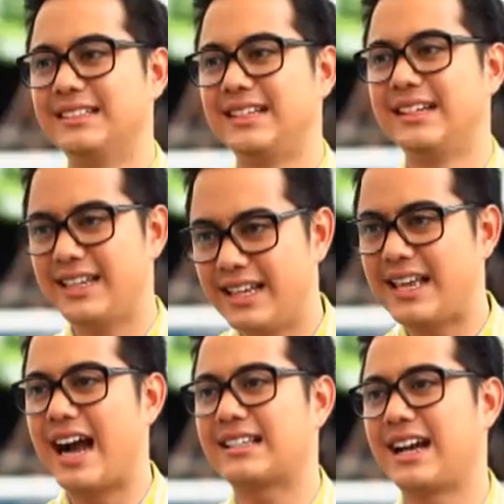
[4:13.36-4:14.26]
จริง ๆ อ
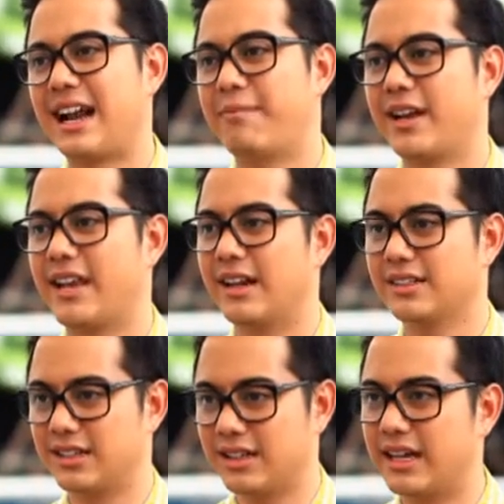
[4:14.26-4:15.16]
ยากจะกลับมาเขียนหนัง
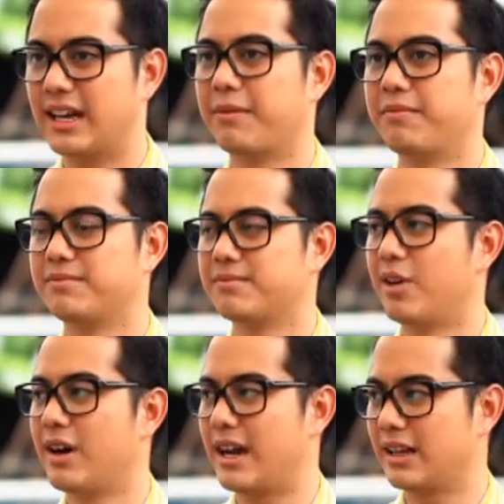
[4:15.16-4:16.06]
สืออีกครับเพ
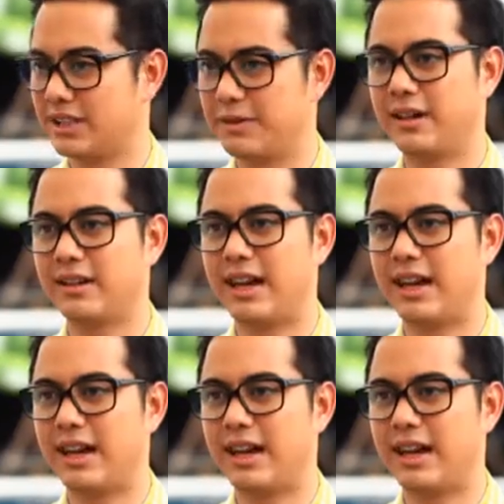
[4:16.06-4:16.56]
ราะงานหนังสือเป็นงา